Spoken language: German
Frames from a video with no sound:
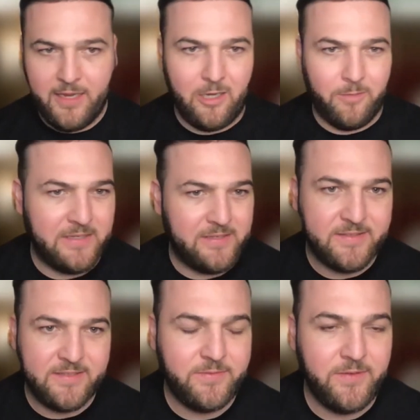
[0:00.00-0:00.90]
glaube, das
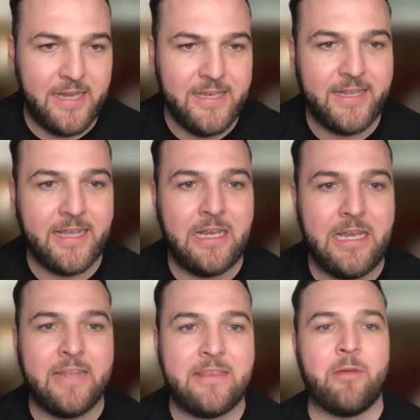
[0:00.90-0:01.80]
ist für alle
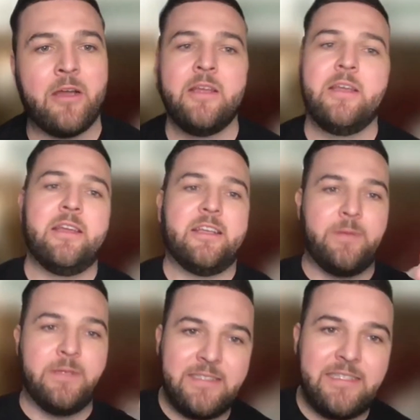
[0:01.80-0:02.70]
geklärt. Aber es
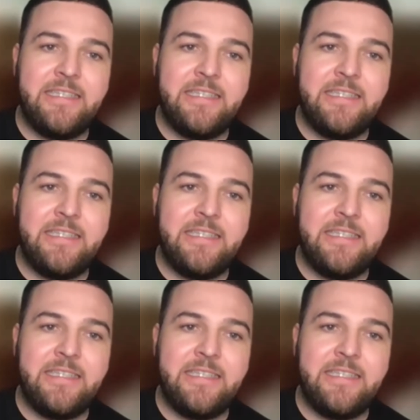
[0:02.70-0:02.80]
wird sich